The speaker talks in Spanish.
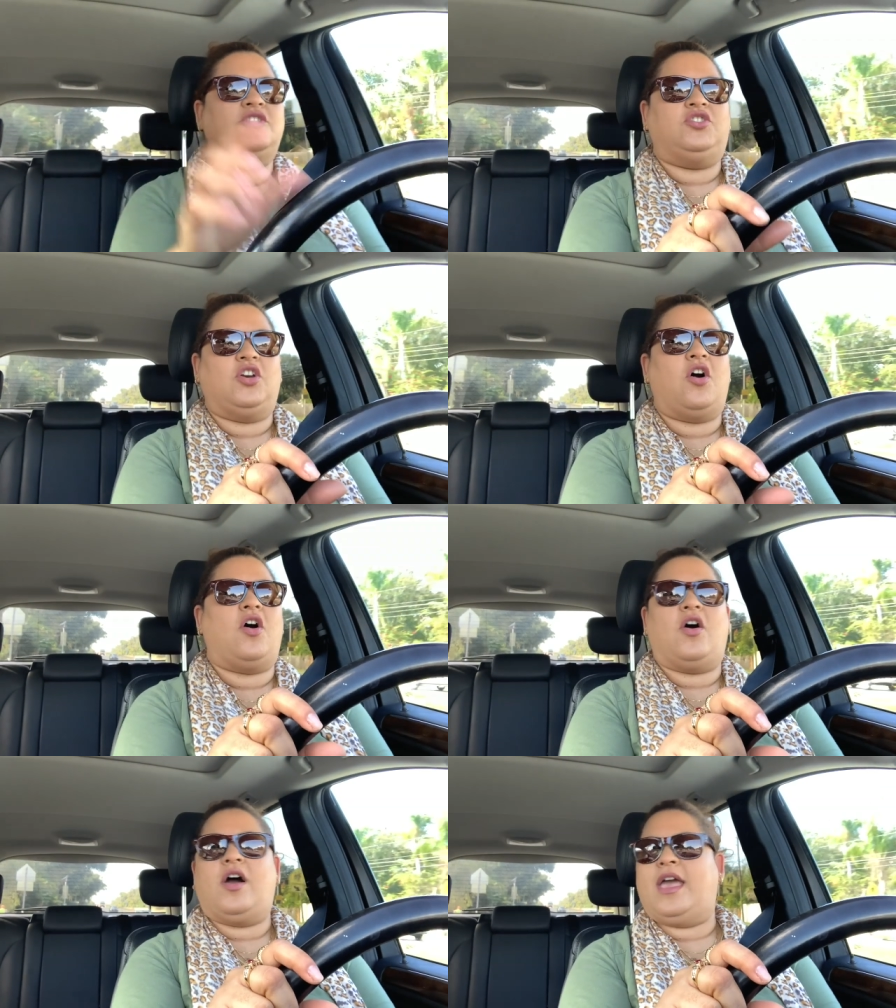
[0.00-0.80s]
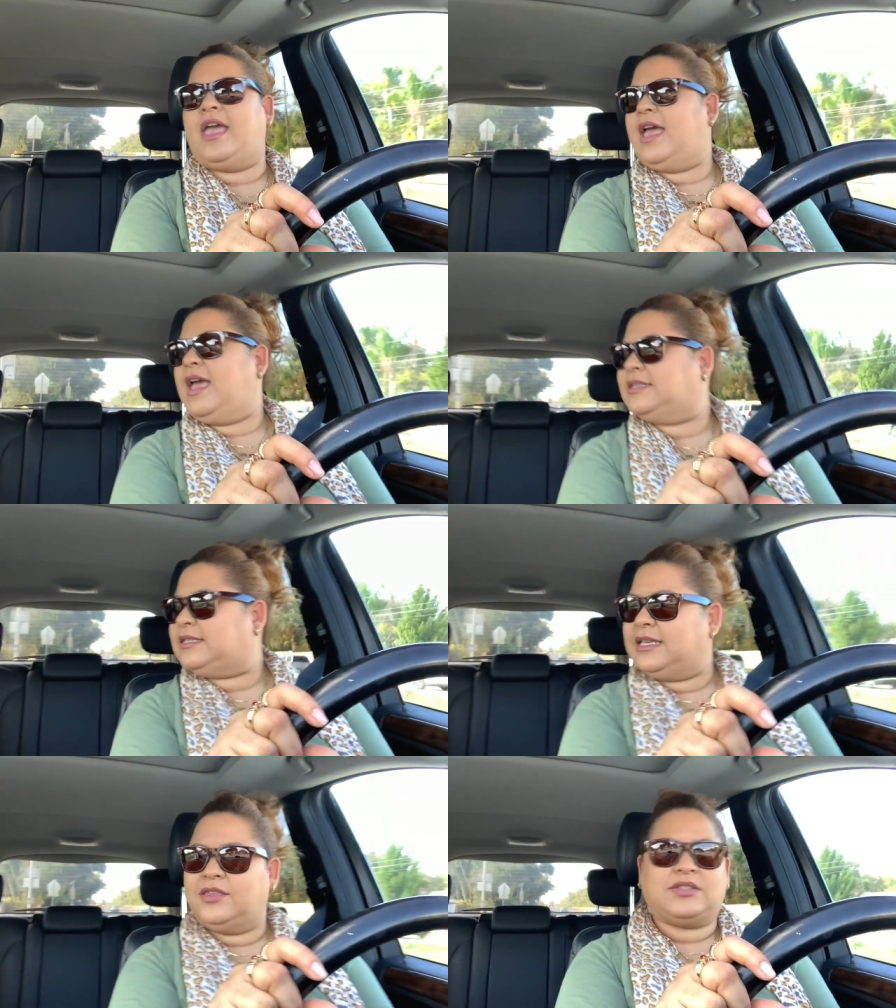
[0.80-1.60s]
Yo he
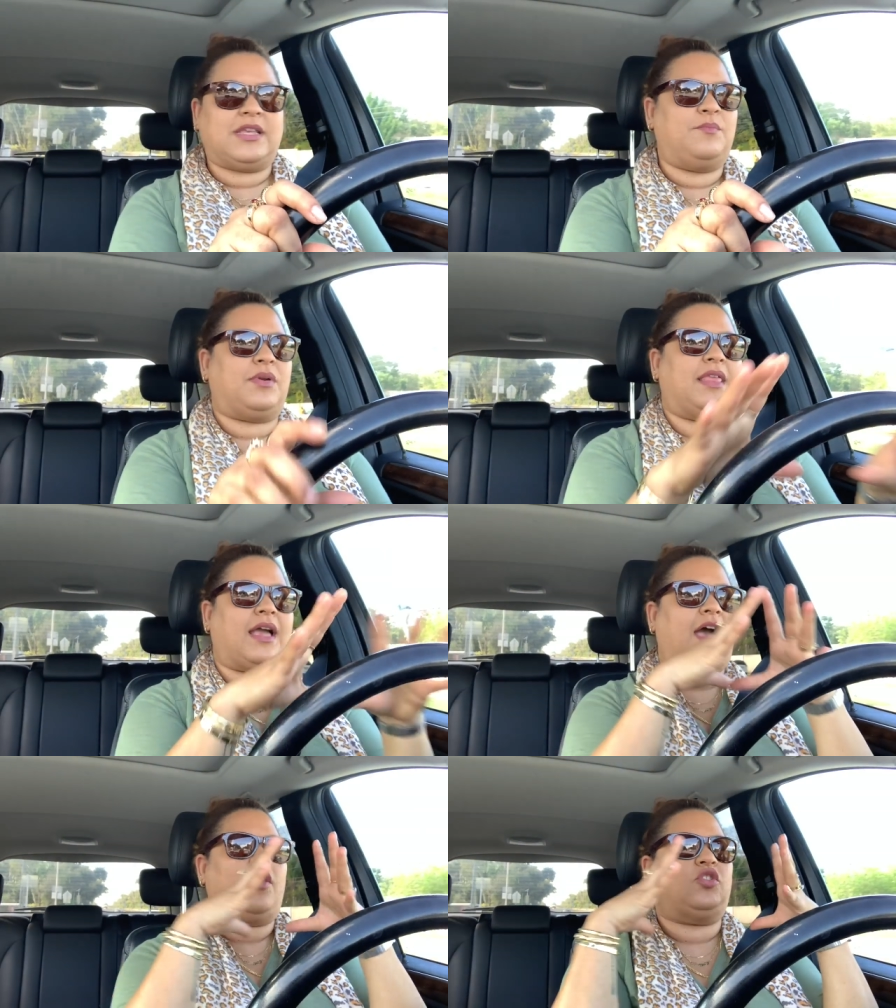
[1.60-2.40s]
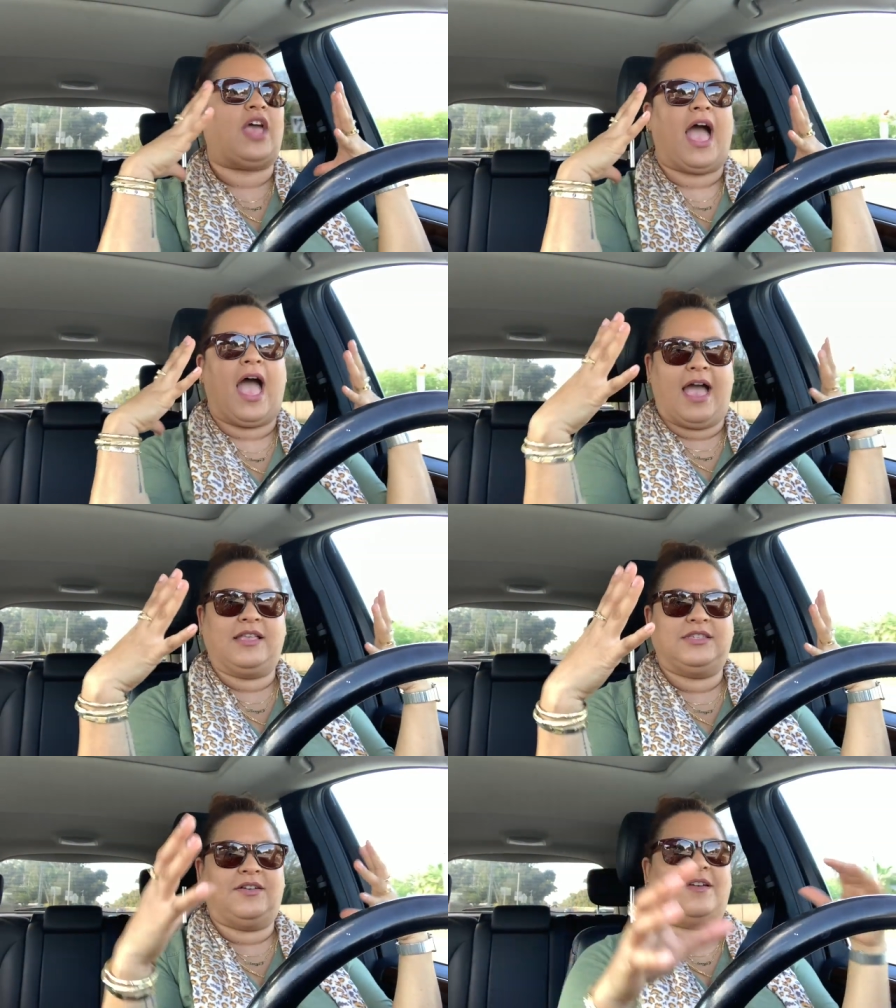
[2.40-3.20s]
sido siempre de carota
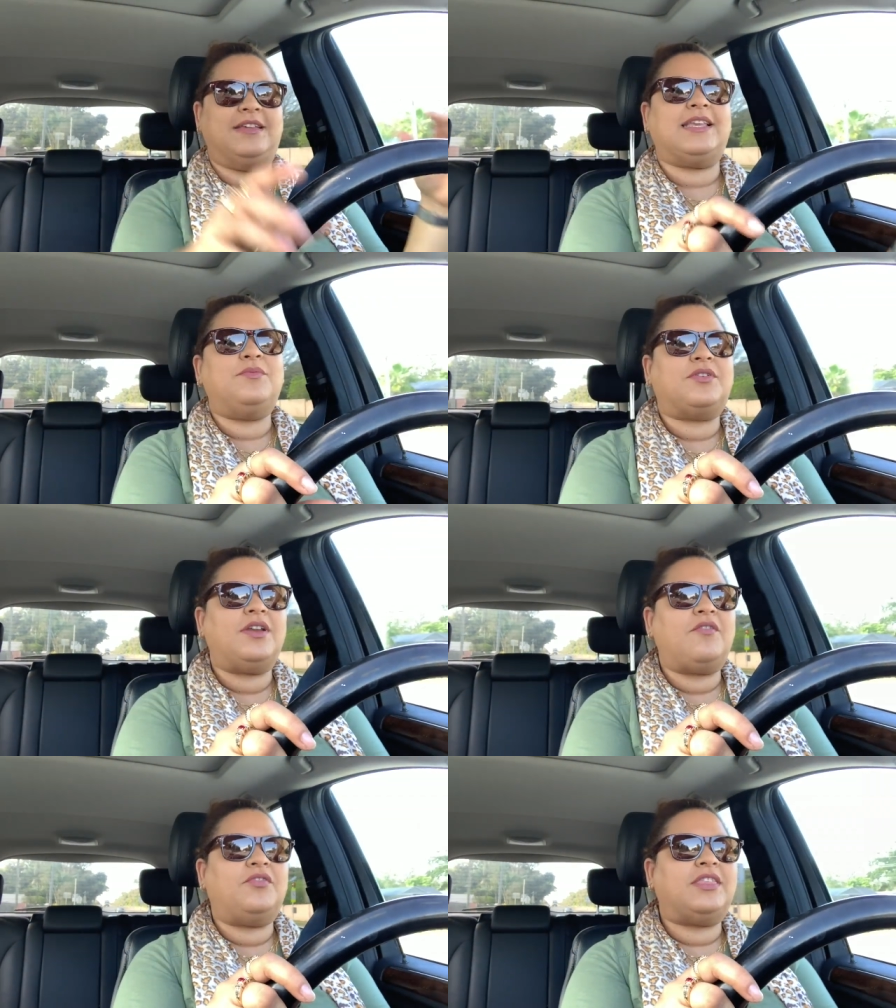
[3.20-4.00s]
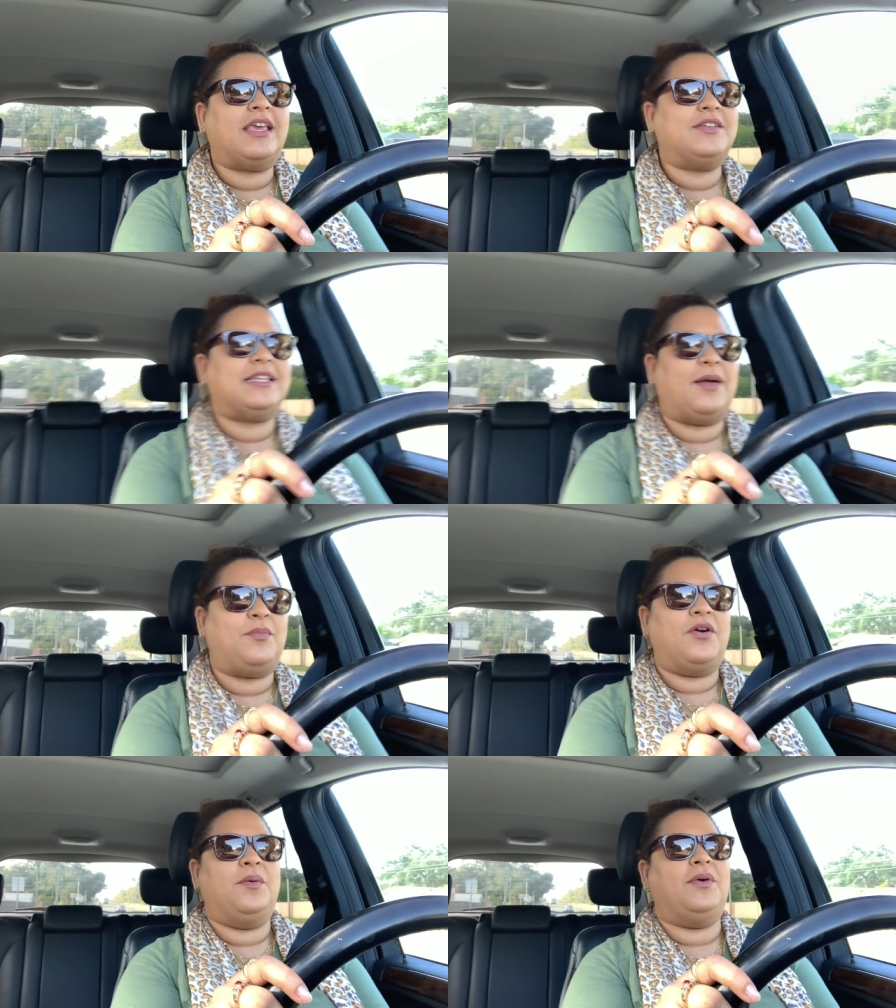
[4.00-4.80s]
ancha. Voy a ver si busco una fotito que se la
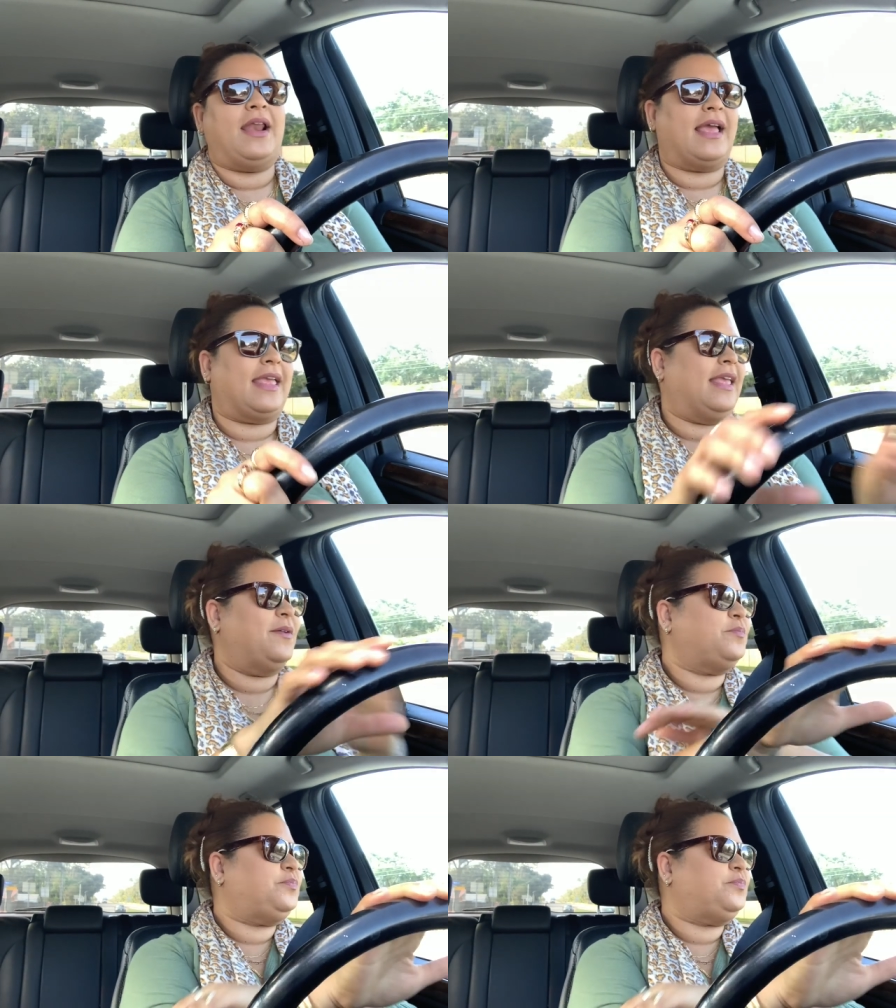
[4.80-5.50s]
pongo por aquí.